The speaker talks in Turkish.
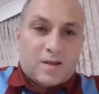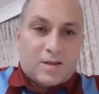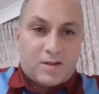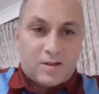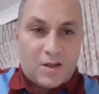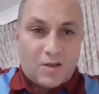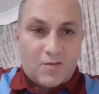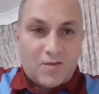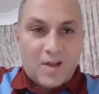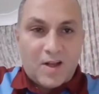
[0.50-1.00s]

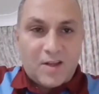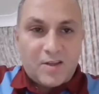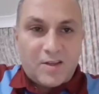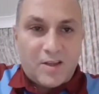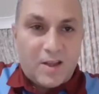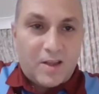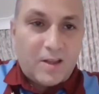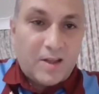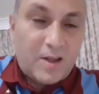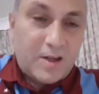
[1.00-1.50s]
Sevgili
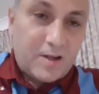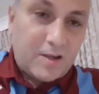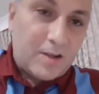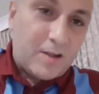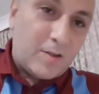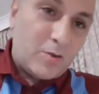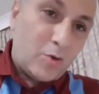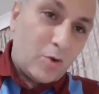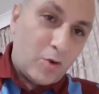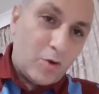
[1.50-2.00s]
izleyenler,
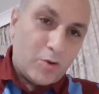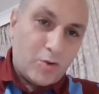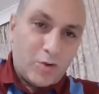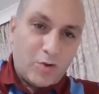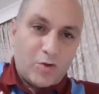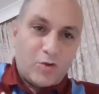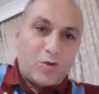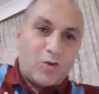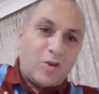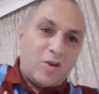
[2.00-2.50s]
e,
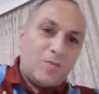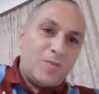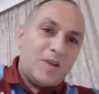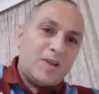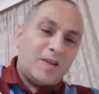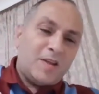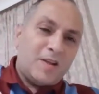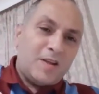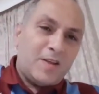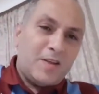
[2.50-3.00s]
doğrusunu
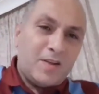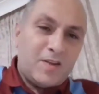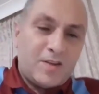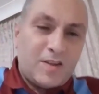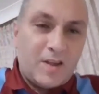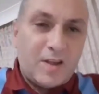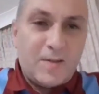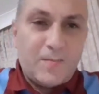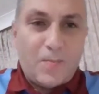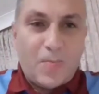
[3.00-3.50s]
söylemek
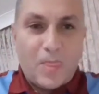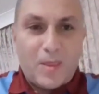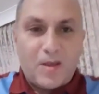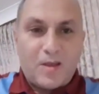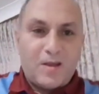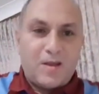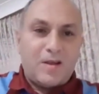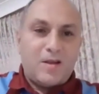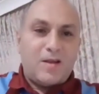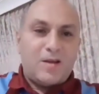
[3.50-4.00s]
gerekirse
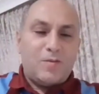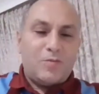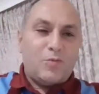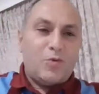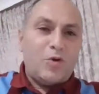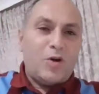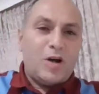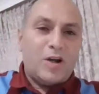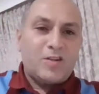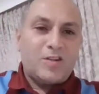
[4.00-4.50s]

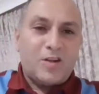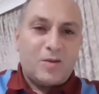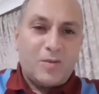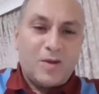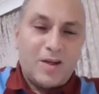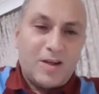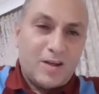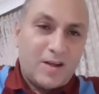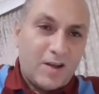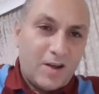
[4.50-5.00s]
e, bu
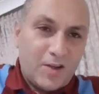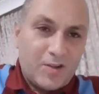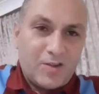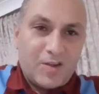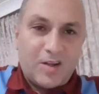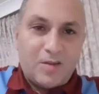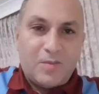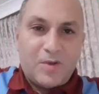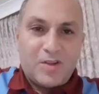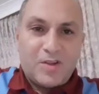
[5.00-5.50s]
akşama
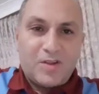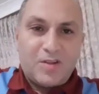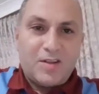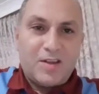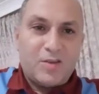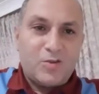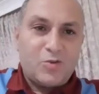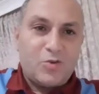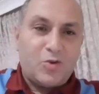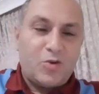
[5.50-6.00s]
Galatasaray
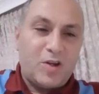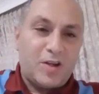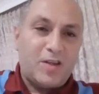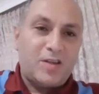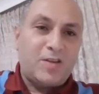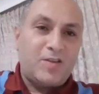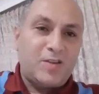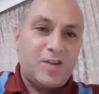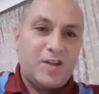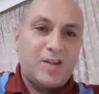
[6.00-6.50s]
maçından
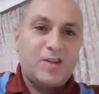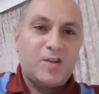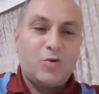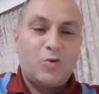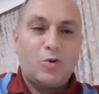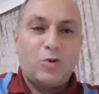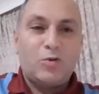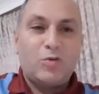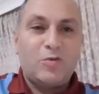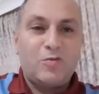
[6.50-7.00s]
sonraki
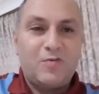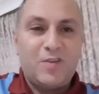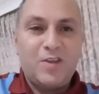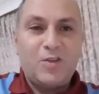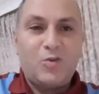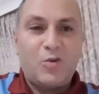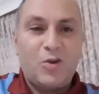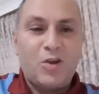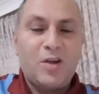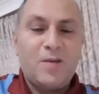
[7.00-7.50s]
çekecek olduğum
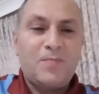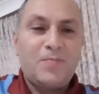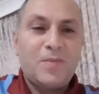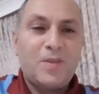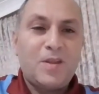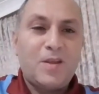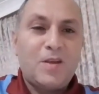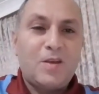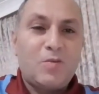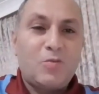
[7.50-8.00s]
videoya
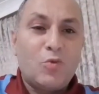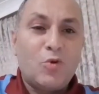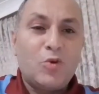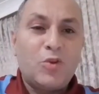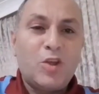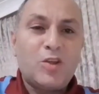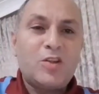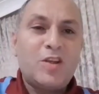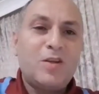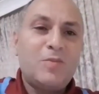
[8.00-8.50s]

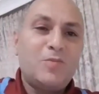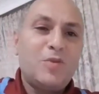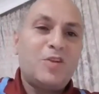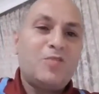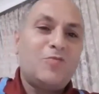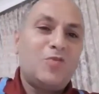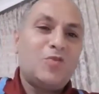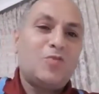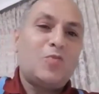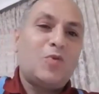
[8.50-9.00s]
muhteşem
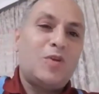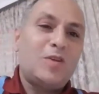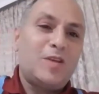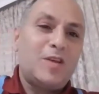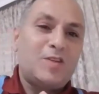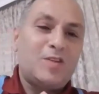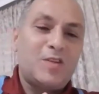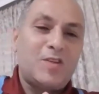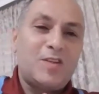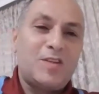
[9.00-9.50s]
bir futbol
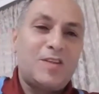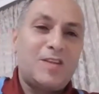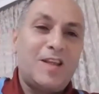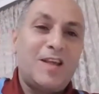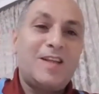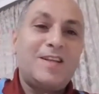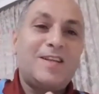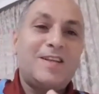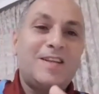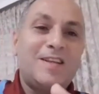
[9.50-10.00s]

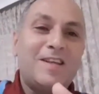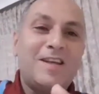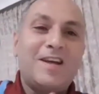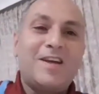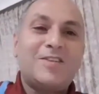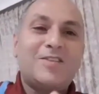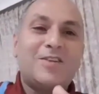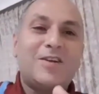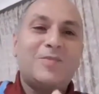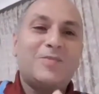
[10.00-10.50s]
gecesinden iyi
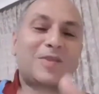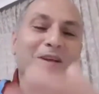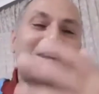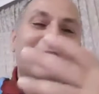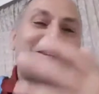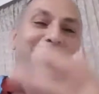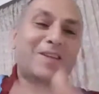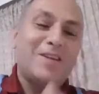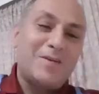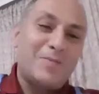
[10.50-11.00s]

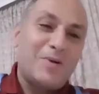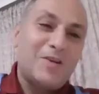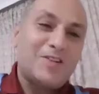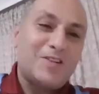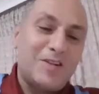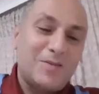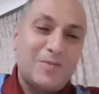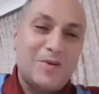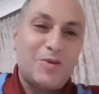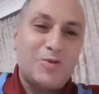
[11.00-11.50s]
akşamlar diye
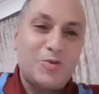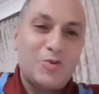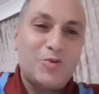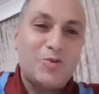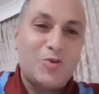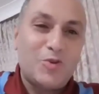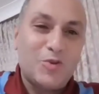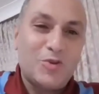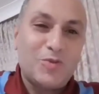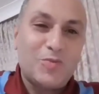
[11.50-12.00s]
başlamayı
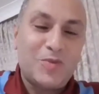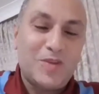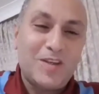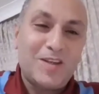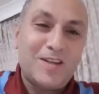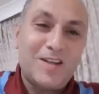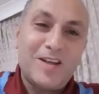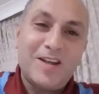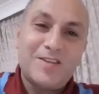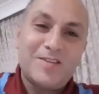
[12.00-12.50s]
düşünüyordum
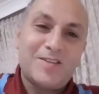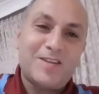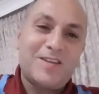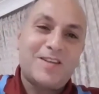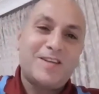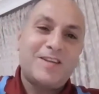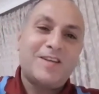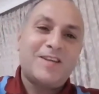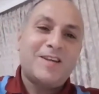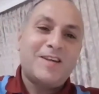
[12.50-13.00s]
ki ne
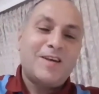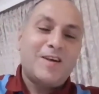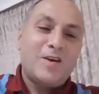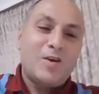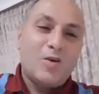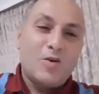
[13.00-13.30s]
yazık ki